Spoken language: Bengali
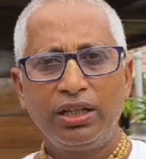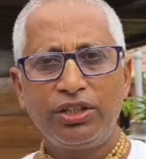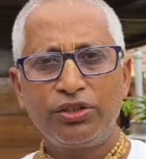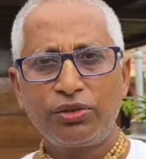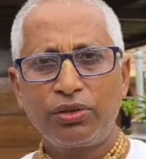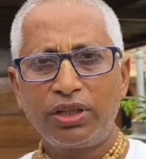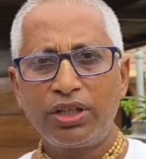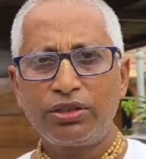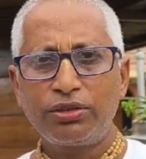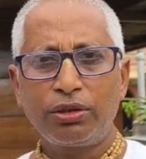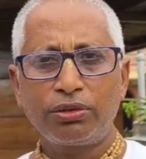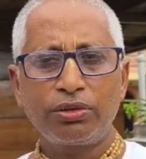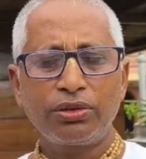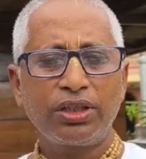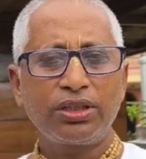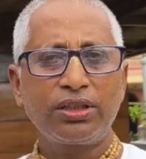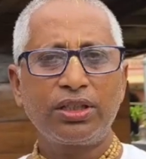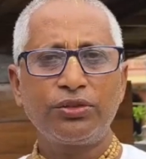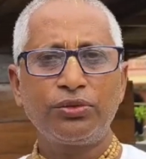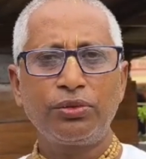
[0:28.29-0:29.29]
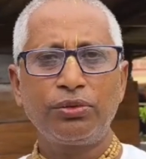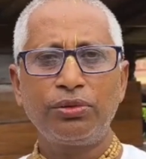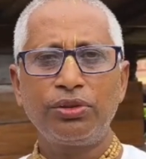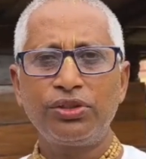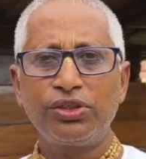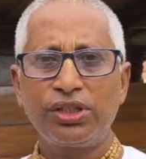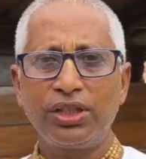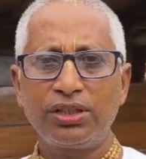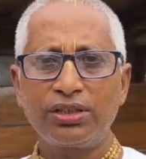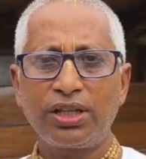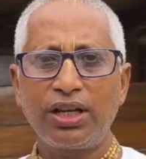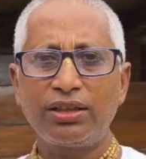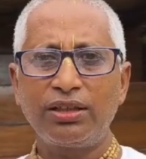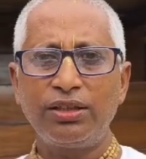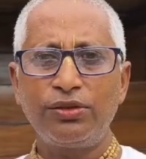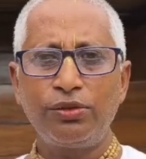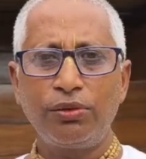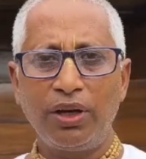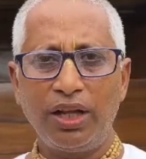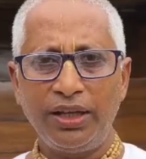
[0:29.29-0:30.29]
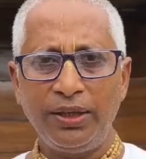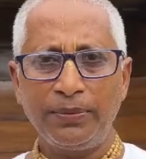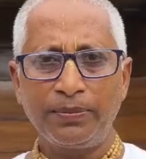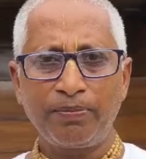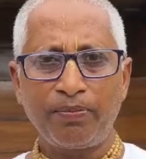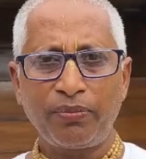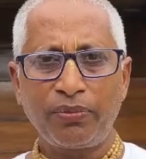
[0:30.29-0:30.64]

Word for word: ইস্কনের রথযাত্রা শুরু হচ্ছে সাতই জুলাই